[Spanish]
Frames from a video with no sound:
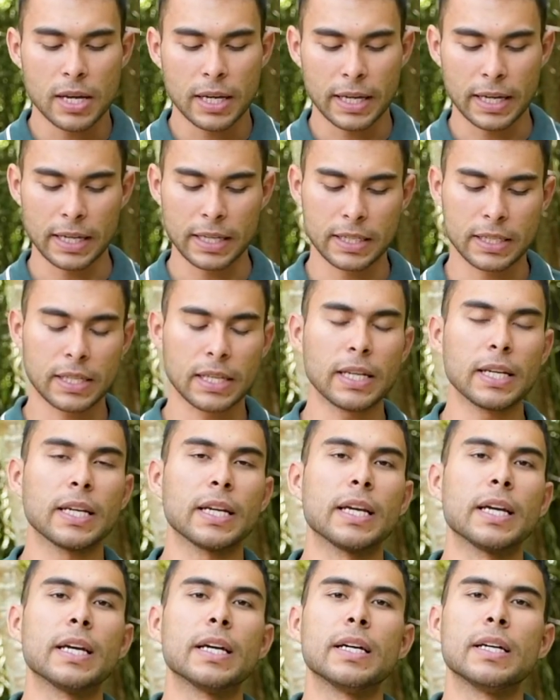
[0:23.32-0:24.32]

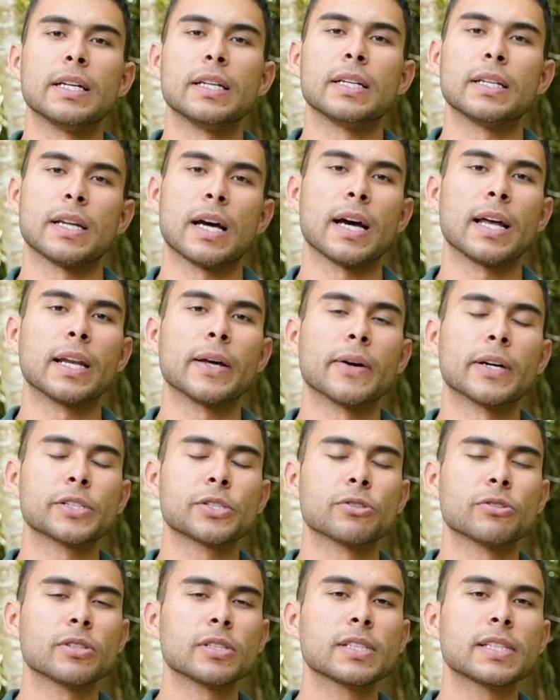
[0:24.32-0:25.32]
Crece en
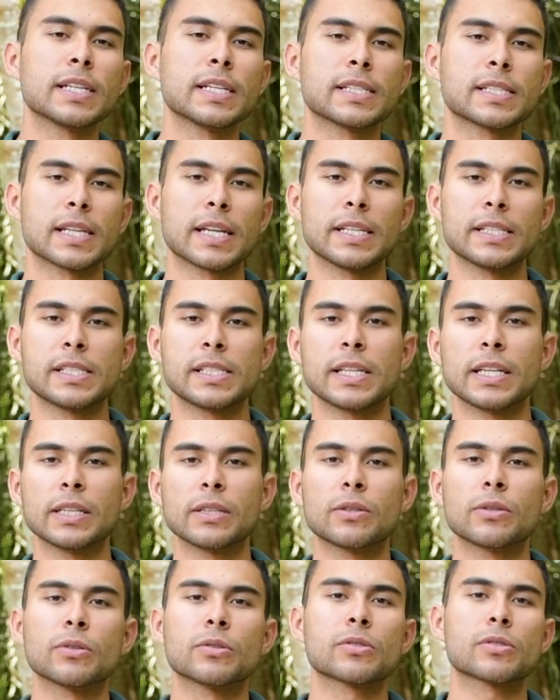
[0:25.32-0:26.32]
elevaciones de
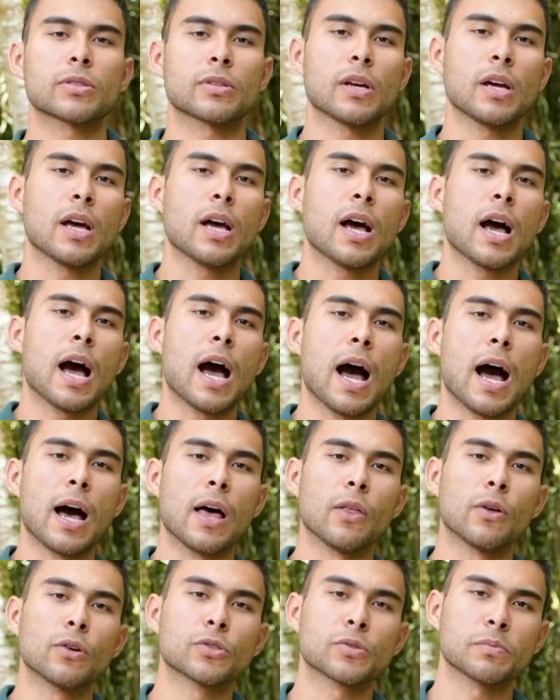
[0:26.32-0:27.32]
600
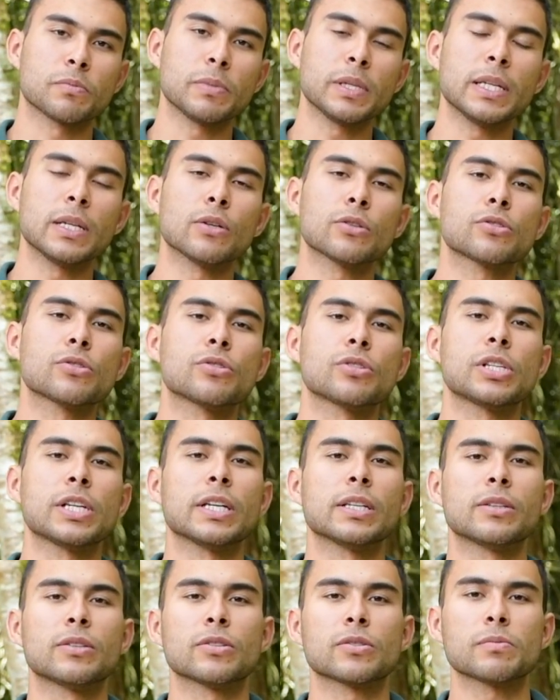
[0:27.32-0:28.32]
a
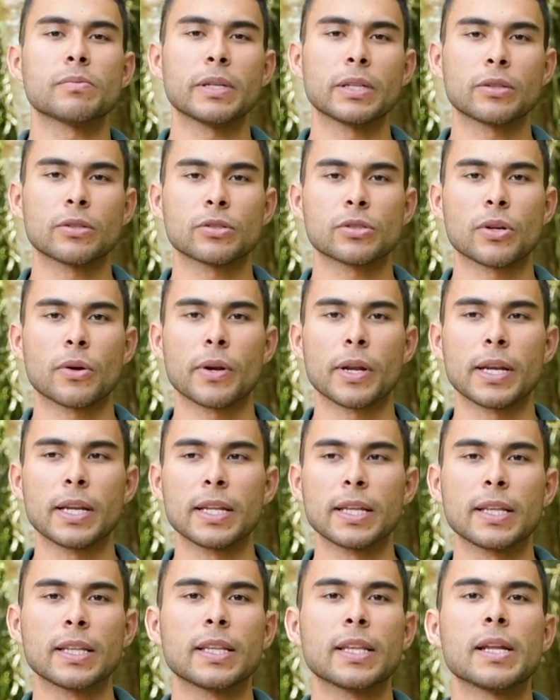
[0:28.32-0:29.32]
2800 metros sobre el
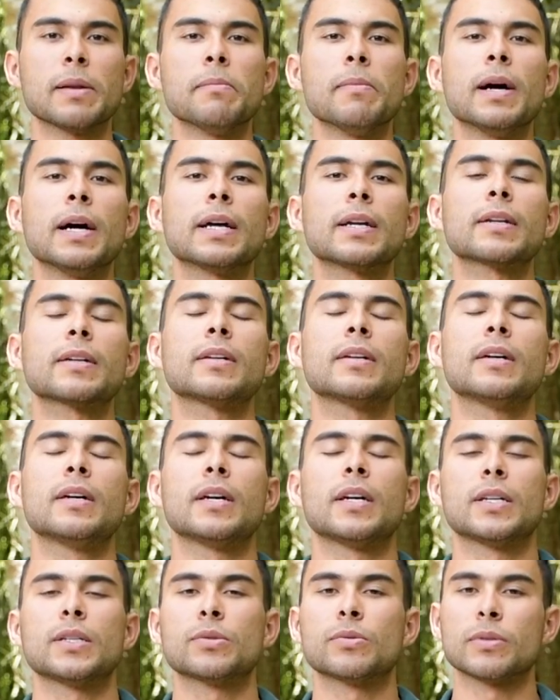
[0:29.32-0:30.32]
nivel del mar.
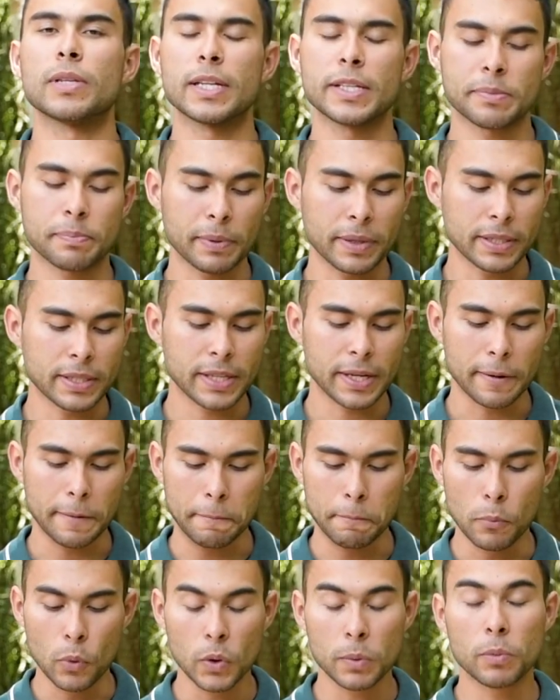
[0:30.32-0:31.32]
Es una especie
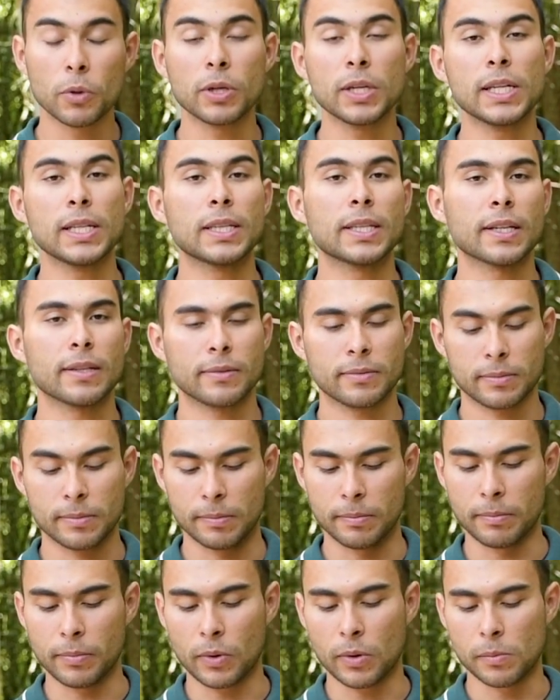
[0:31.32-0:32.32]
muy bonita,
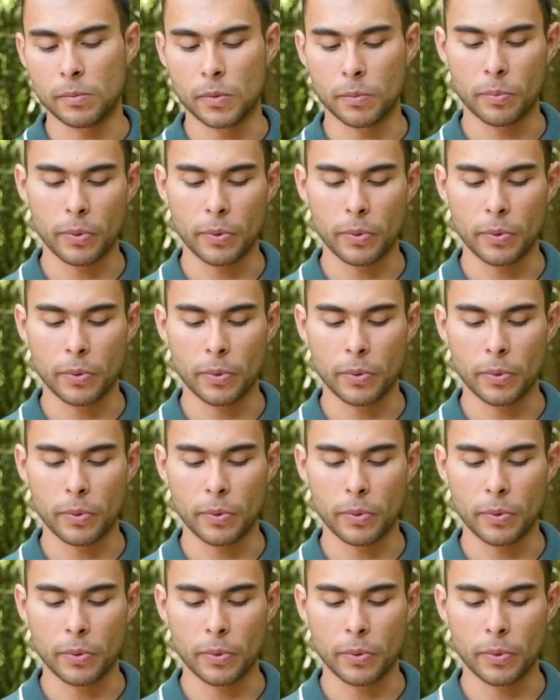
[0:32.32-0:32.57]
como